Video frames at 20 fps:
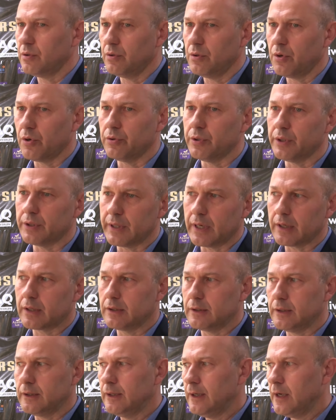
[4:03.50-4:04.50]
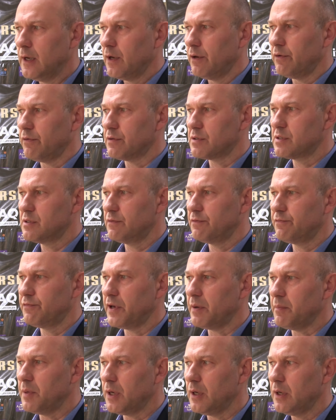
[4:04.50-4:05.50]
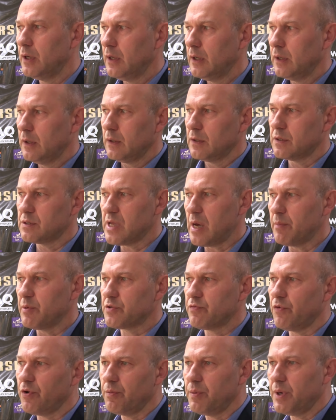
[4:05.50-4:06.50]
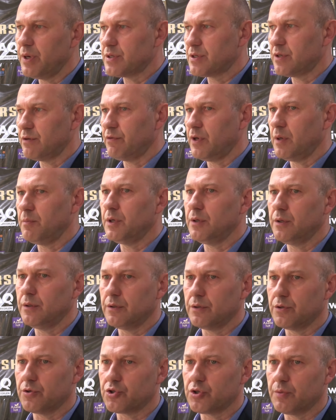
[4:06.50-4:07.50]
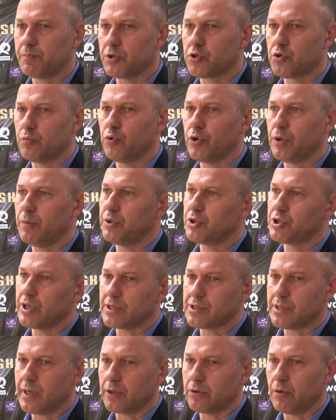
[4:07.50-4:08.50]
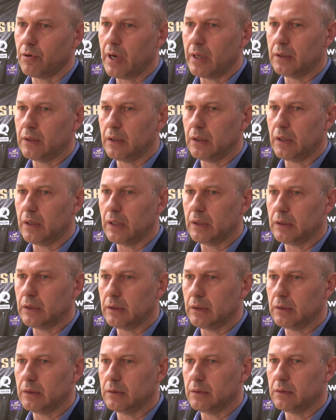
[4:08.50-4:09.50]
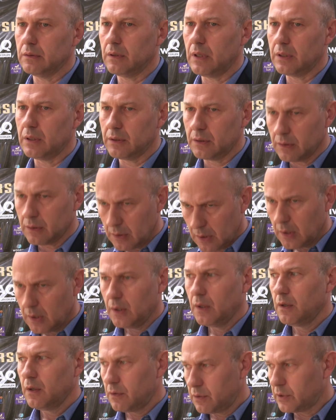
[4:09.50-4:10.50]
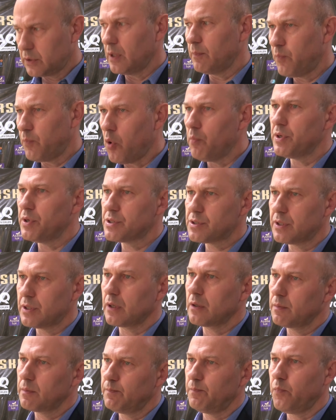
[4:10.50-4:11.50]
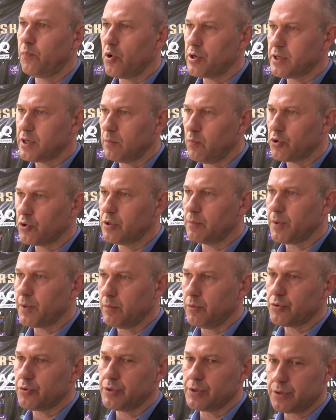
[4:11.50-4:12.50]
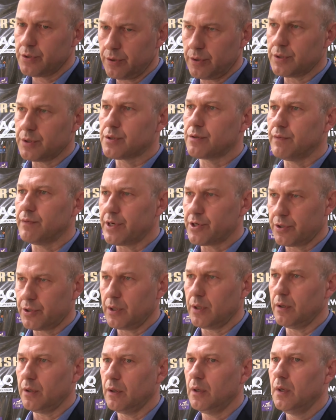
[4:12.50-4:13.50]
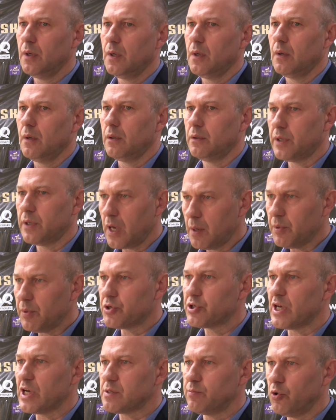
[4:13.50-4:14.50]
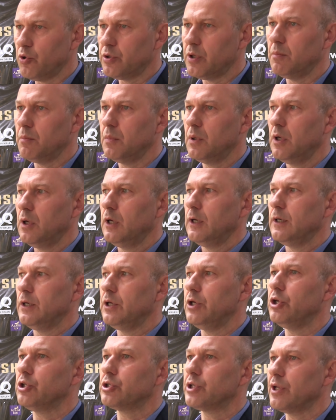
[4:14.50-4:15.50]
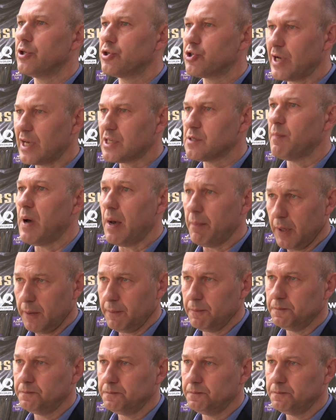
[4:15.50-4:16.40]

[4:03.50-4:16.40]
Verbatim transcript: orły, tak, wiemy, znamy swoje miejsce, wiemy, że potrzebujemy czas na to, ale, ale, ale ten pomysł, tak, Polsat Boxing Promotions to jest właśnie, dajemy czas młodym i ten czas mamy.